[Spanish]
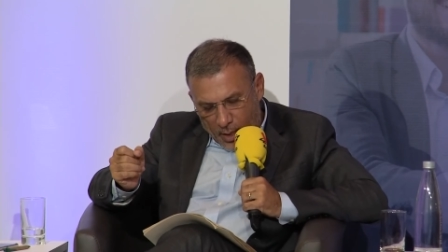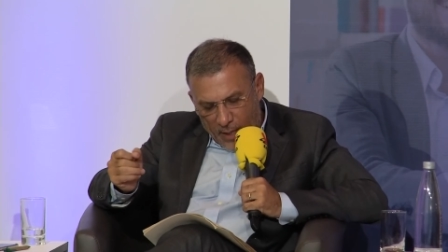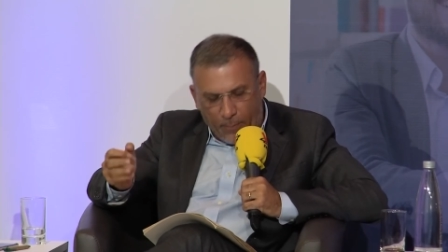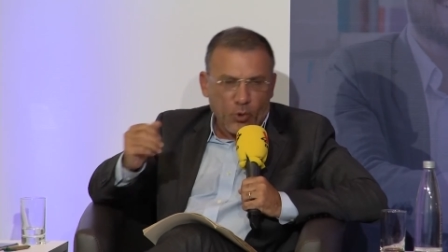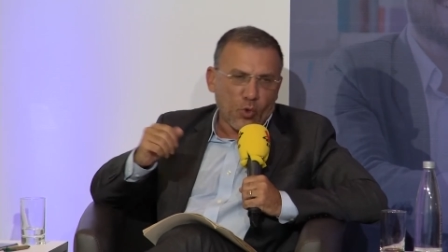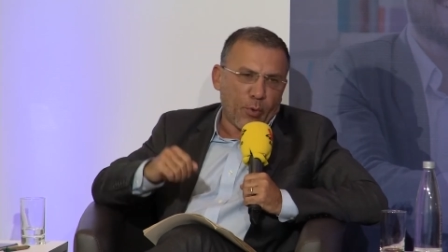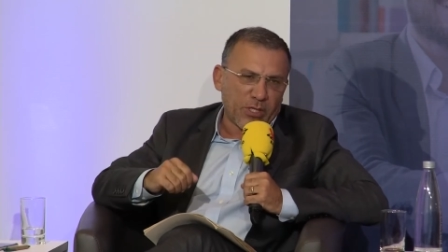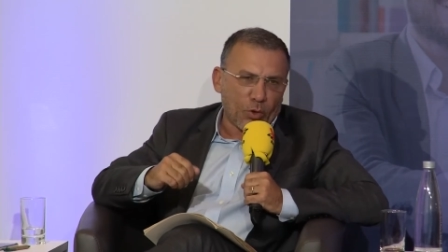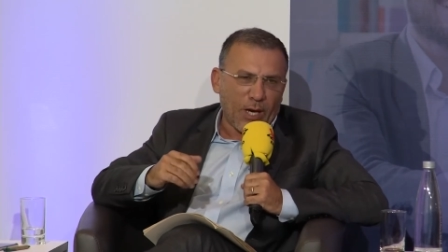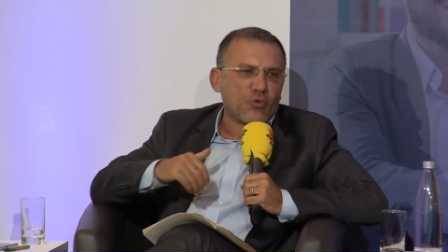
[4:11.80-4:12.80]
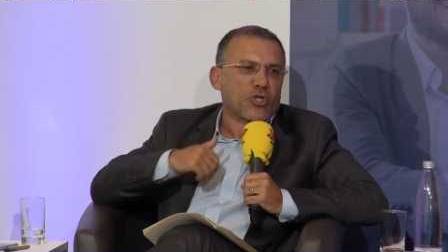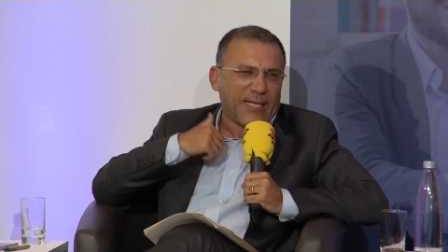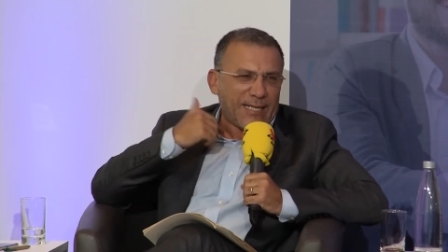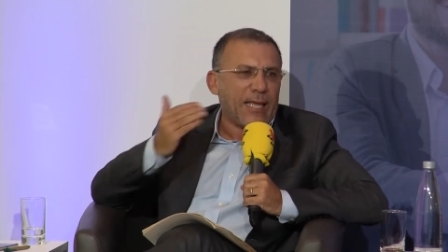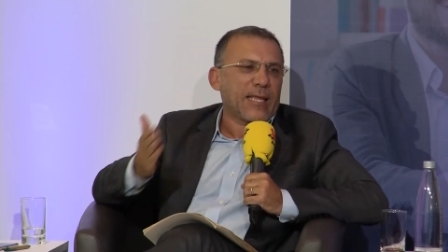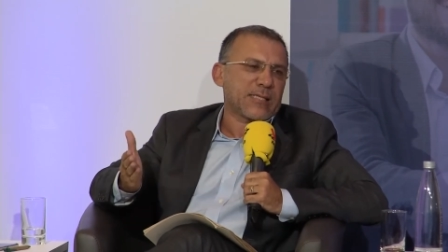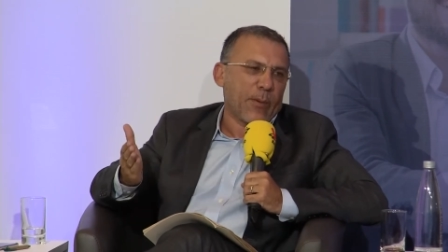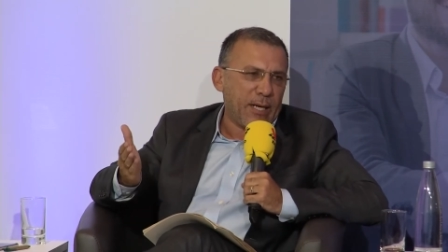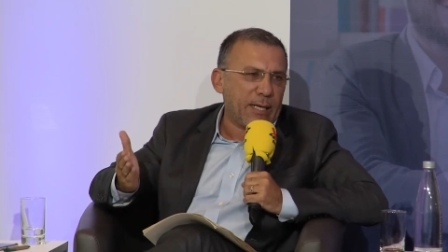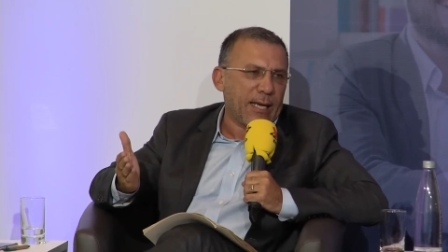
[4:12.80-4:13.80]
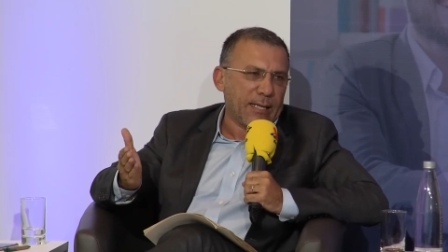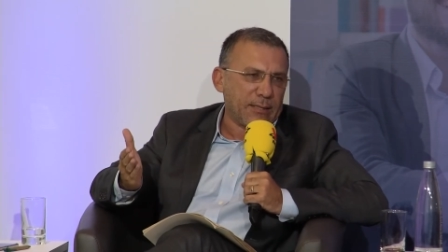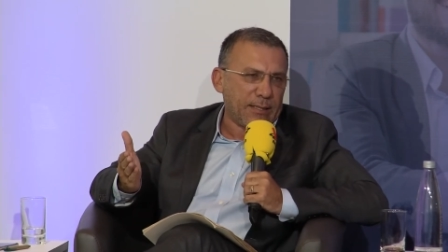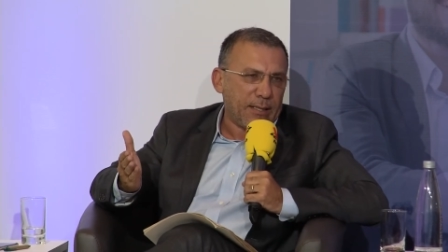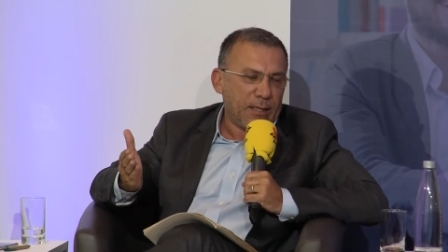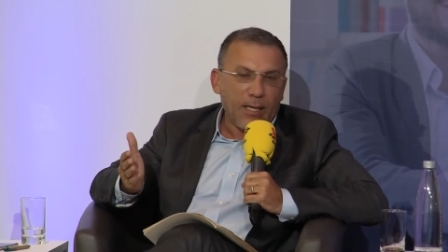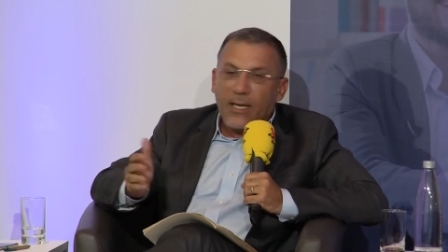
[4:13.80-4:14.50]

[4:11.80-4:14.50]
Y por supuesto la hostilidad hacia América Latina.